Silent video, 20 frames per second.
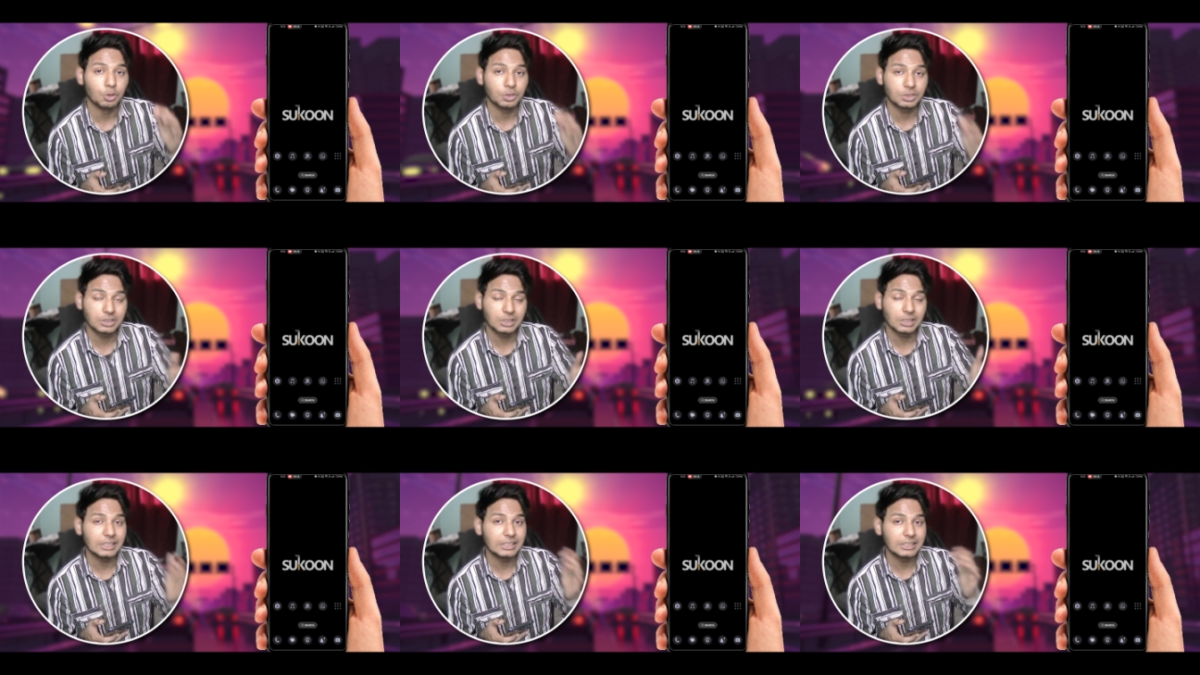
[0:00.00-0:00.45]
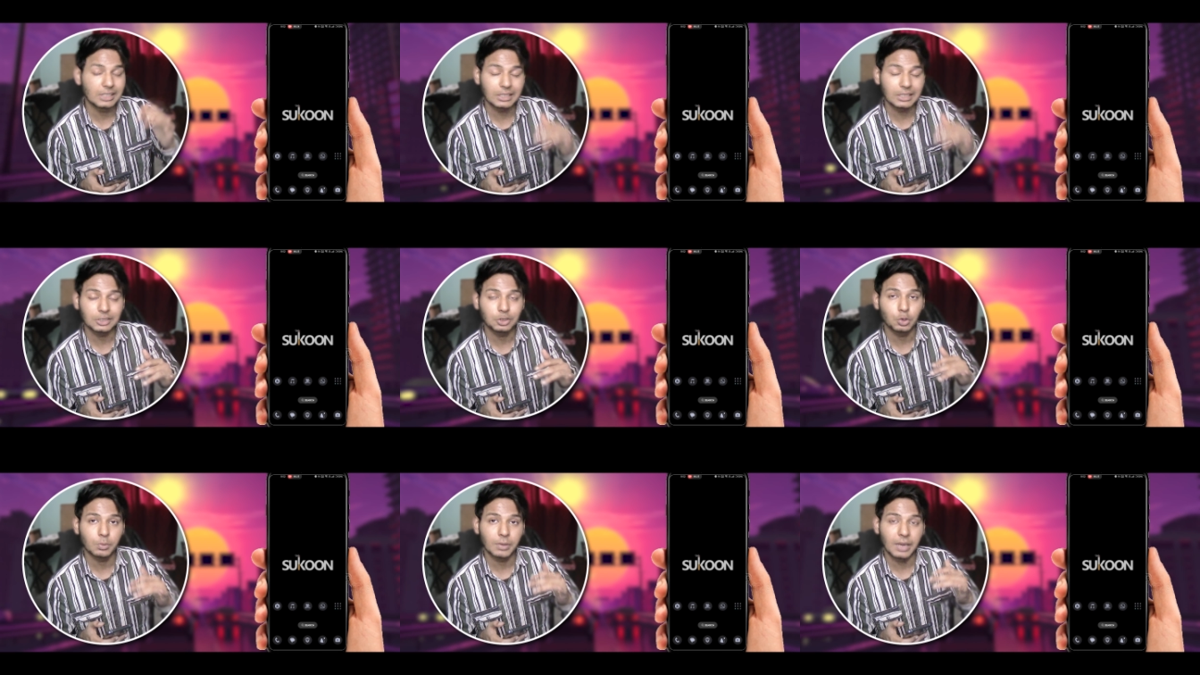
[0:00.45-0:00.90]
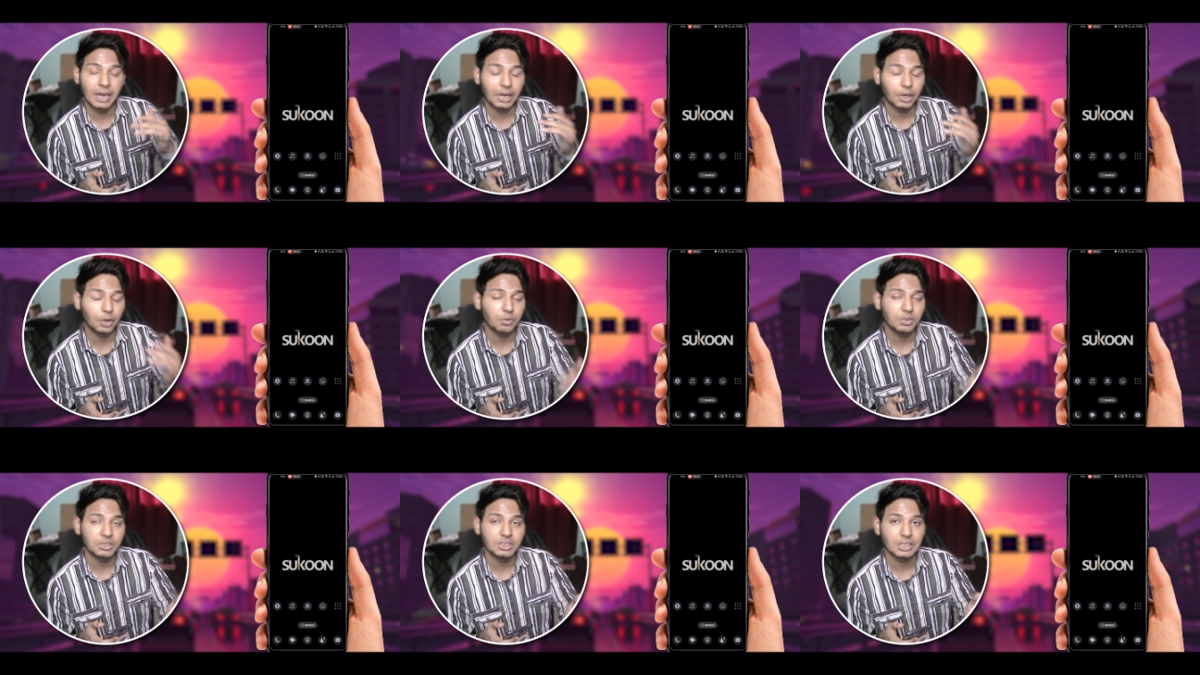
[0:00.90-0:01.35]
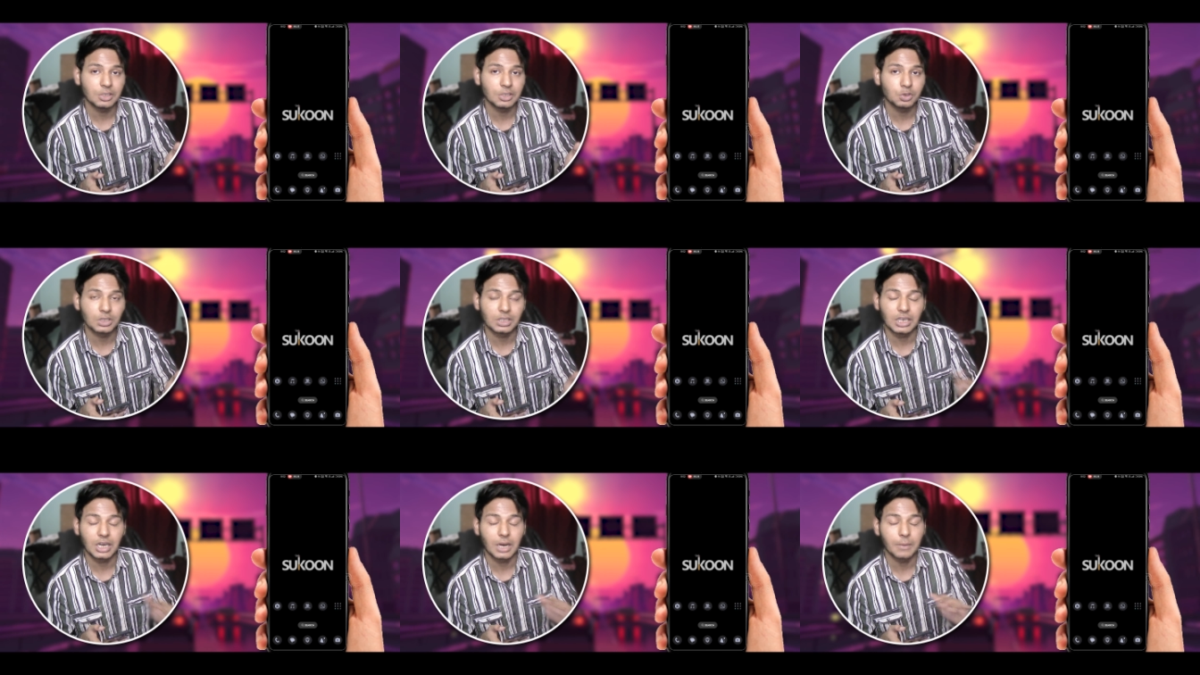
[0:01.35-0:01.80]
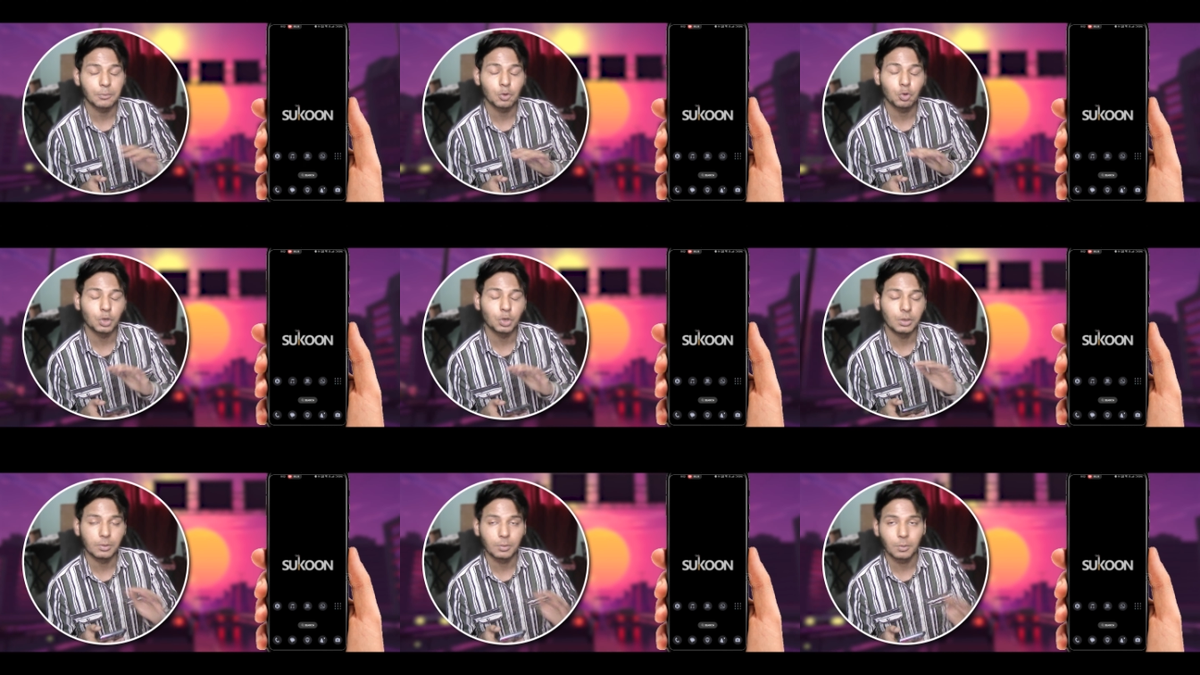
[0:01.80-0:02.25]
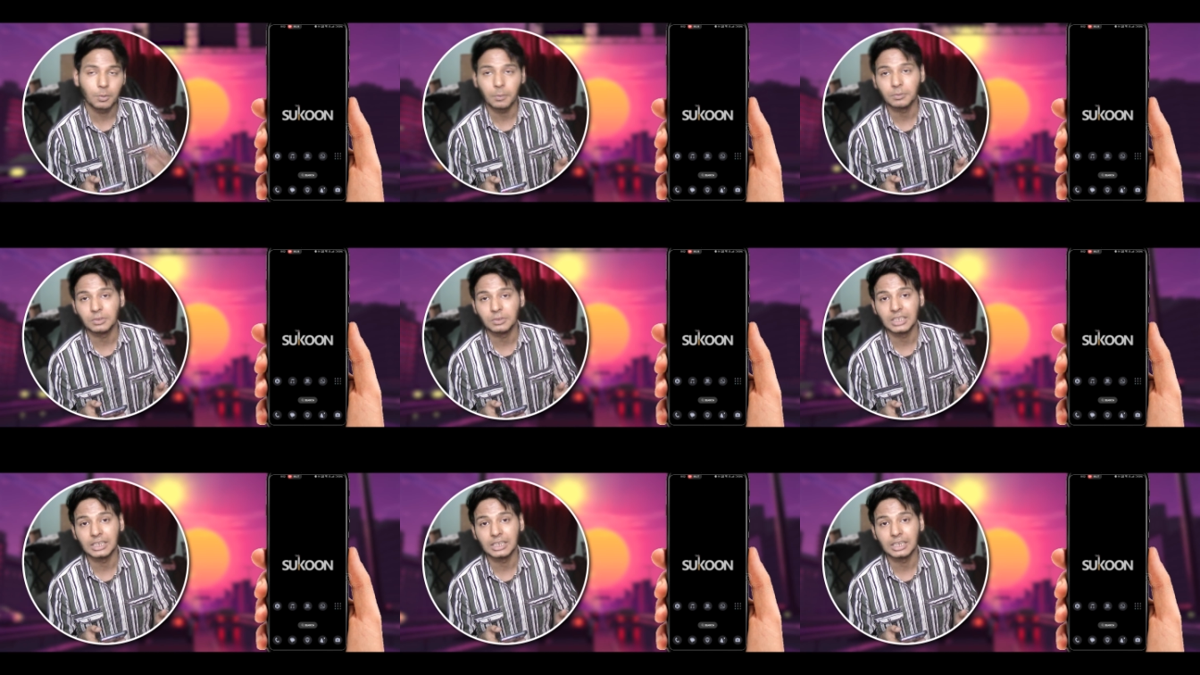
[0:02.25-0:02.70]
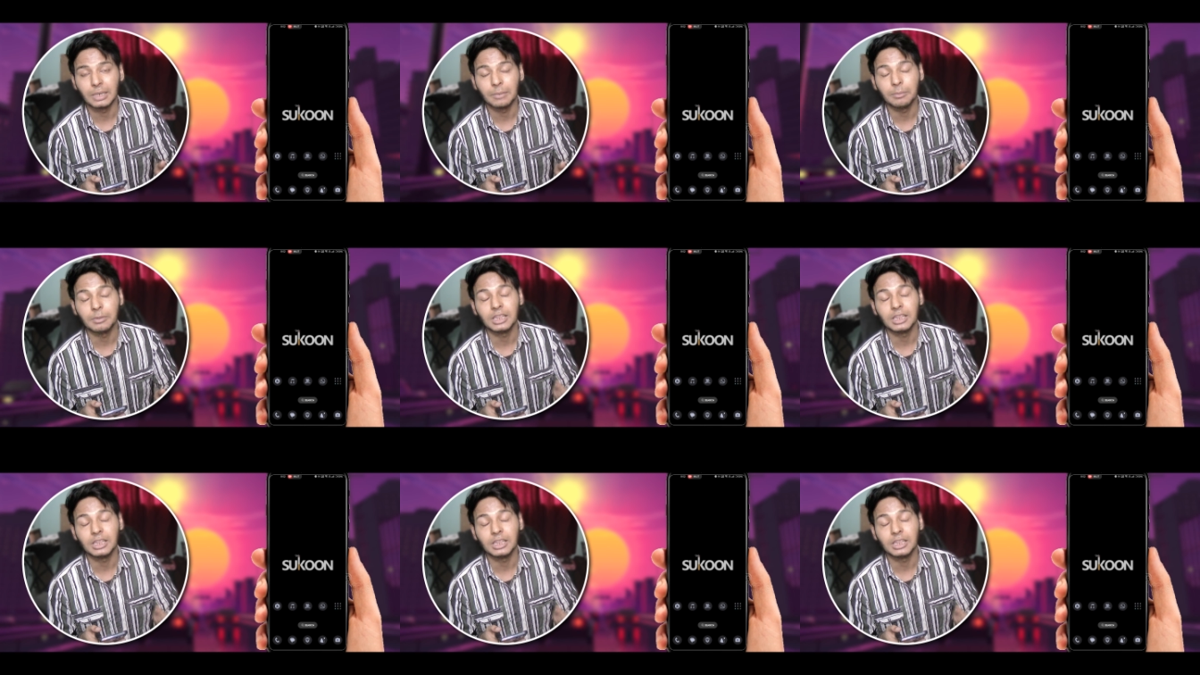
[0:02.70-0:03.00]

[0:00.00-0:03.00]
उससे नीचे के जो भी एंड्रॉइड वर्जन है उसके अंदर आपको कोई प्रॉब्लम देखने के लिए